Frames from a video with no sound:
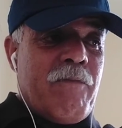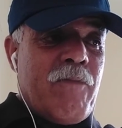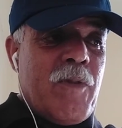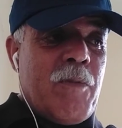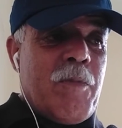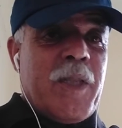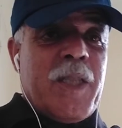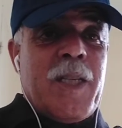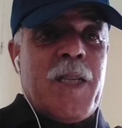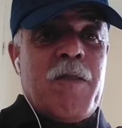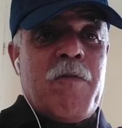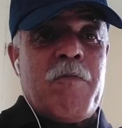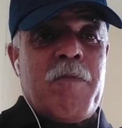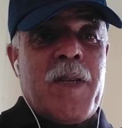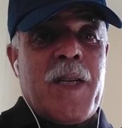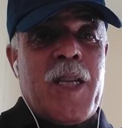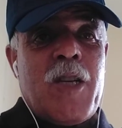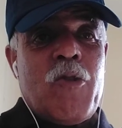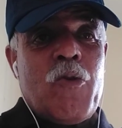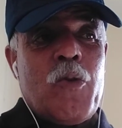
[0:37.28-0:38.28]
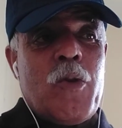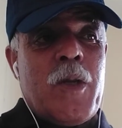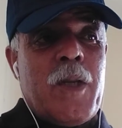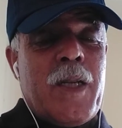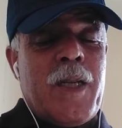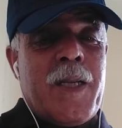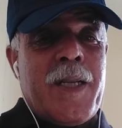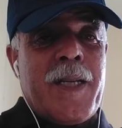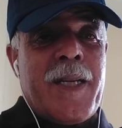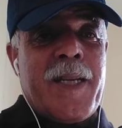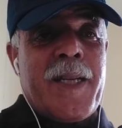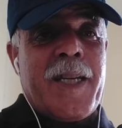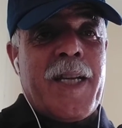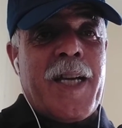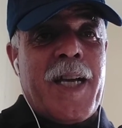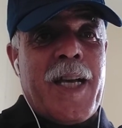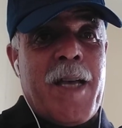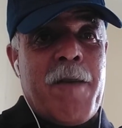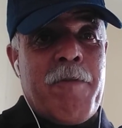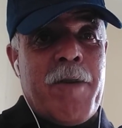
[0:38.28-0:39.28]
بدلا من قول
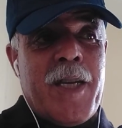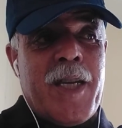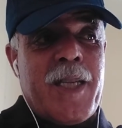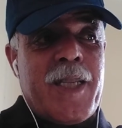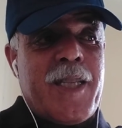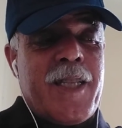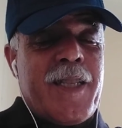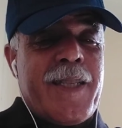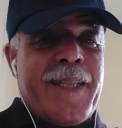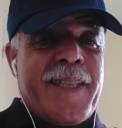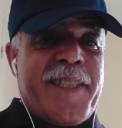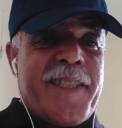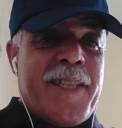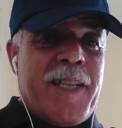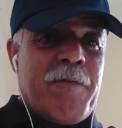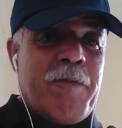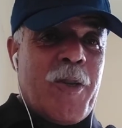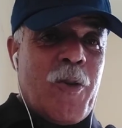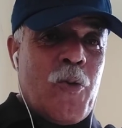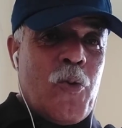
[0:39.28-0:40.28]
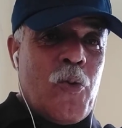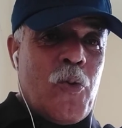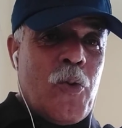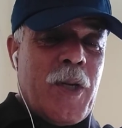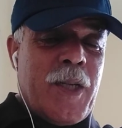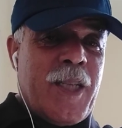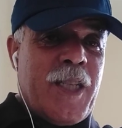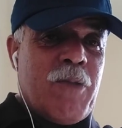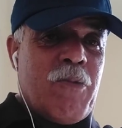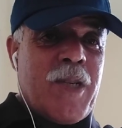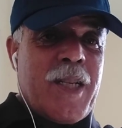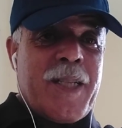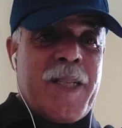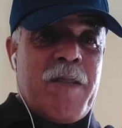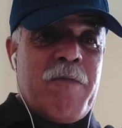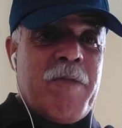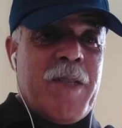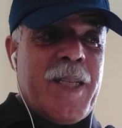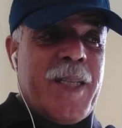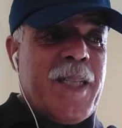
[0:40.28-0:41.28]
النقابات تستبق الحوار
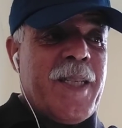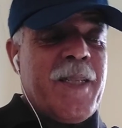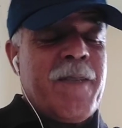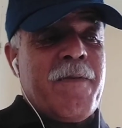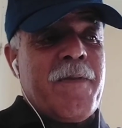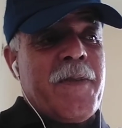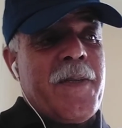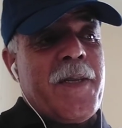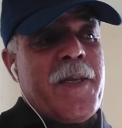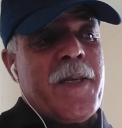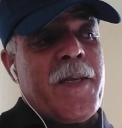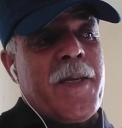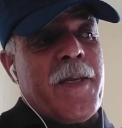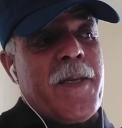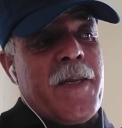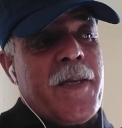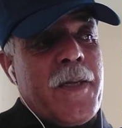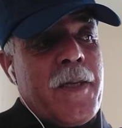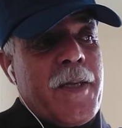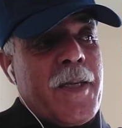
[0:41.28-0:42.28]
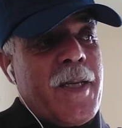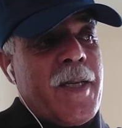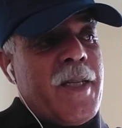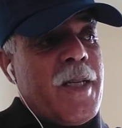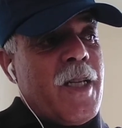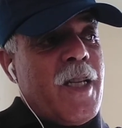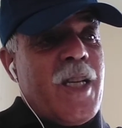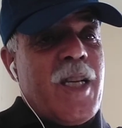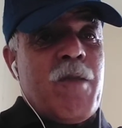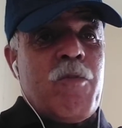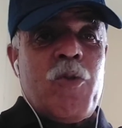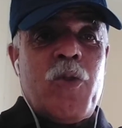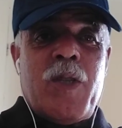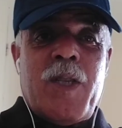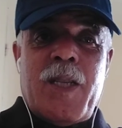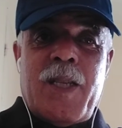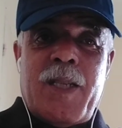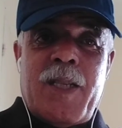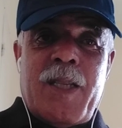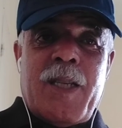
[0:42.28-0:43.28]
الاجتماعي كان لابد
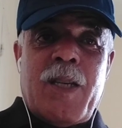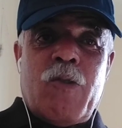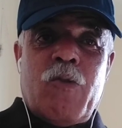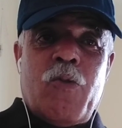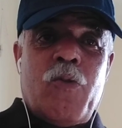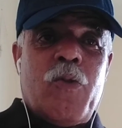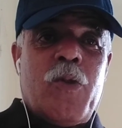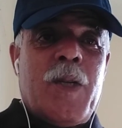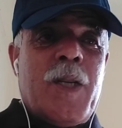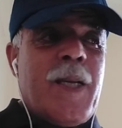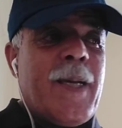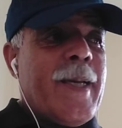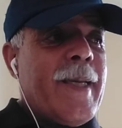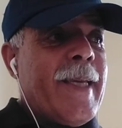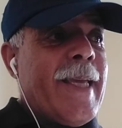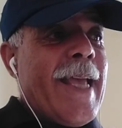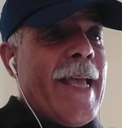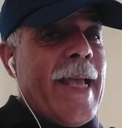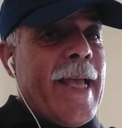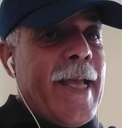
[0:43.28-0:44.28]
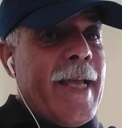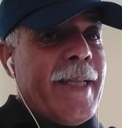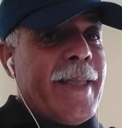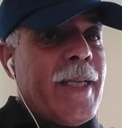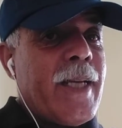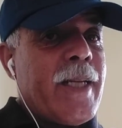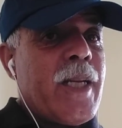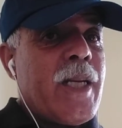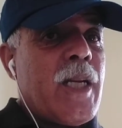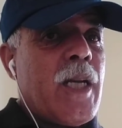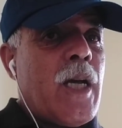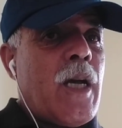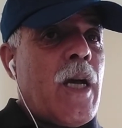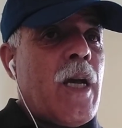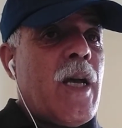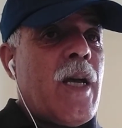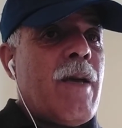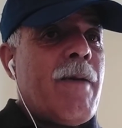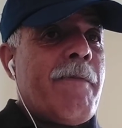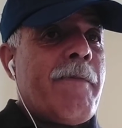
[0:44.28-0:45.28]
أن يقول إحدى
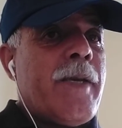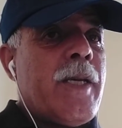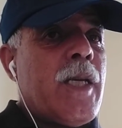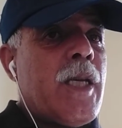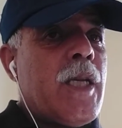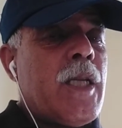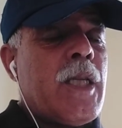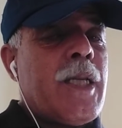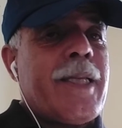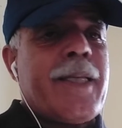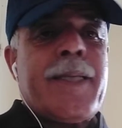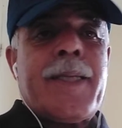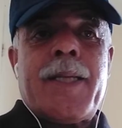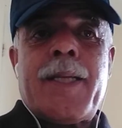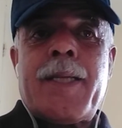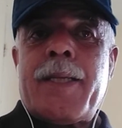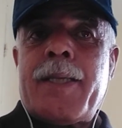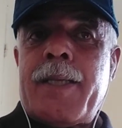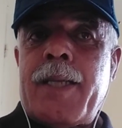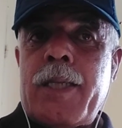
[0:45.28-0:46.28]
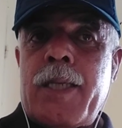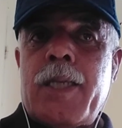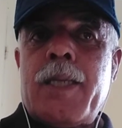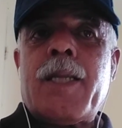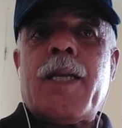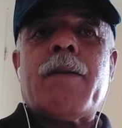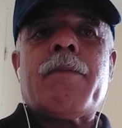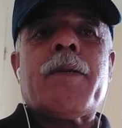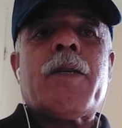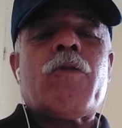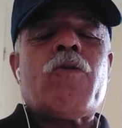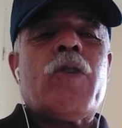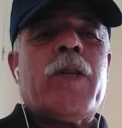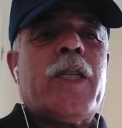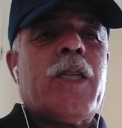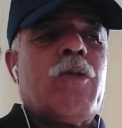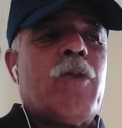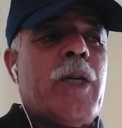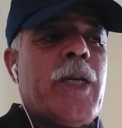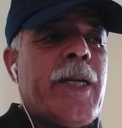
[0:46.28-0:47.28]
النقابات تستبق
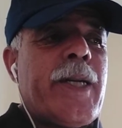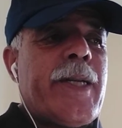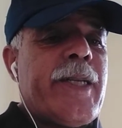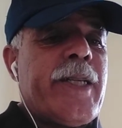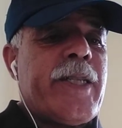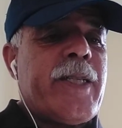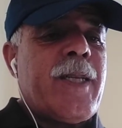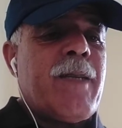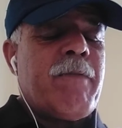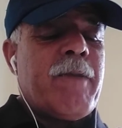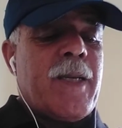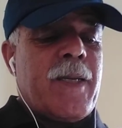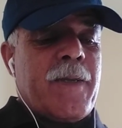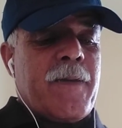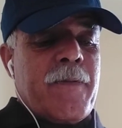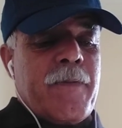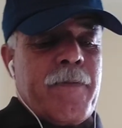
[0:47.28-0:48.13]
الحوار الاجتماعي